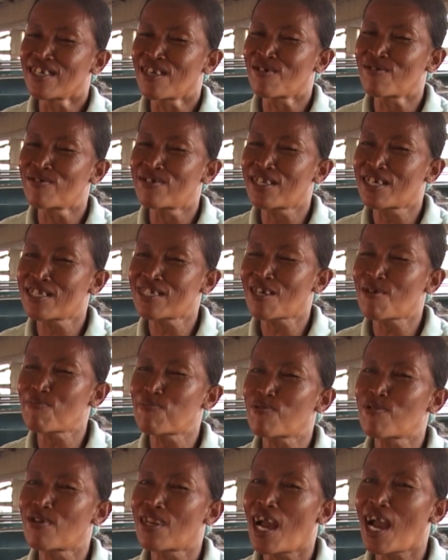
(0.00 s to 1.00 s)
ya udah saya
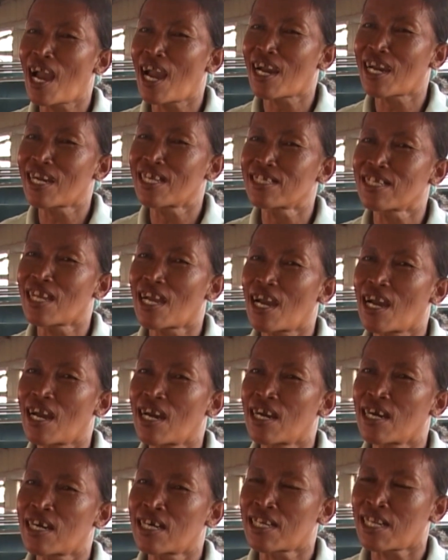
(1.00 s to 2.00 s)
pulang akhirnya
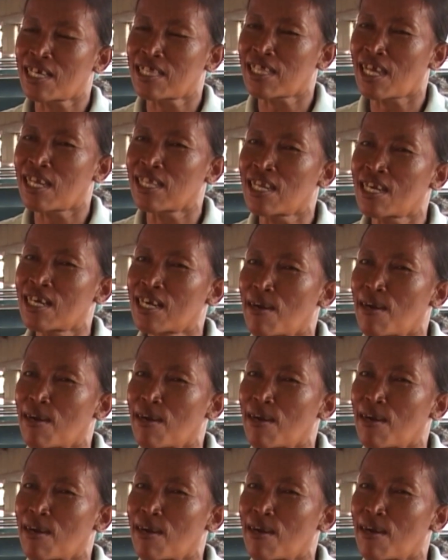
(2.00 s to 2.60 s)
keretanya